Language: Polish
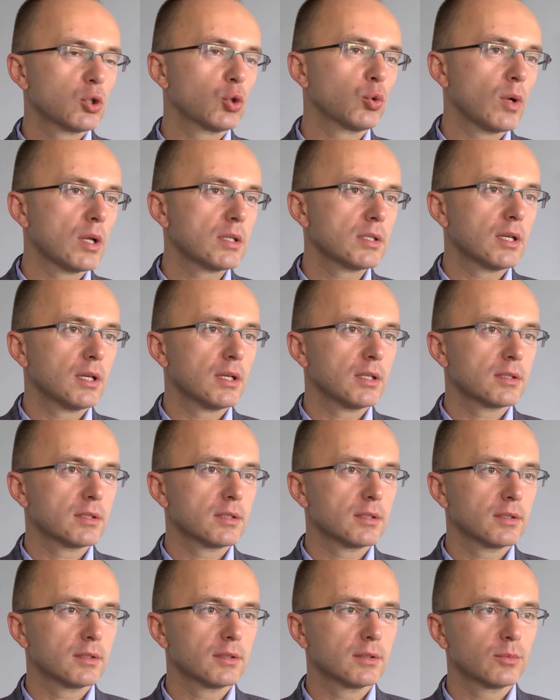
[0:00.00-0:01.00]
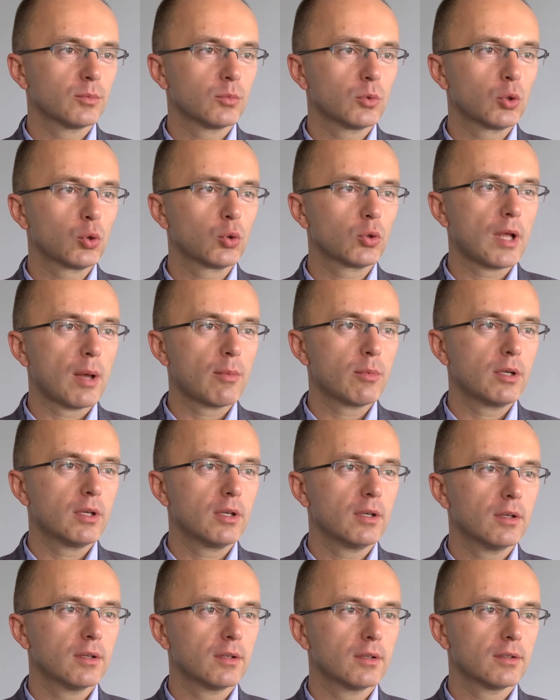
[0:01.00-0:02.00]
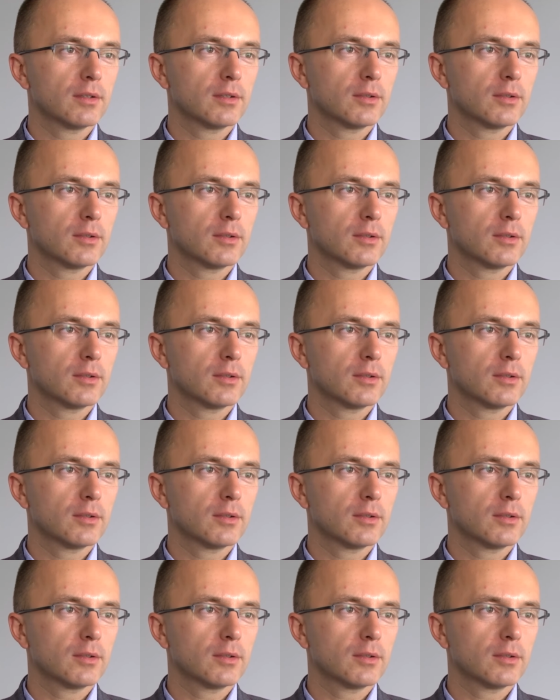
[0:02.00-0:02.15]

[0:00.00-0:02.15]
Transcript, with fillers: sytuacja z y, gruntami,